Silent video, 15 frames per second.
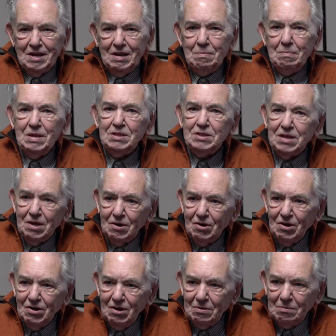y mi
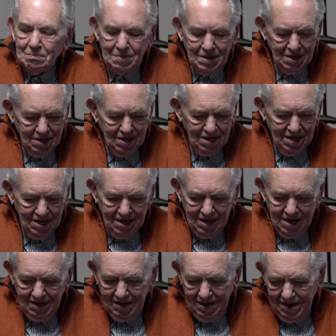tío,
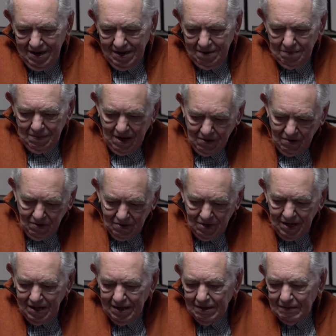el hermano
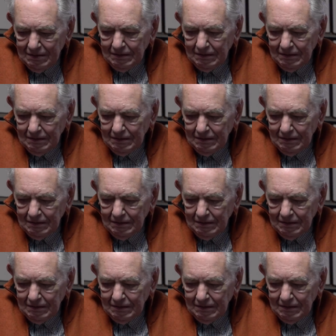de,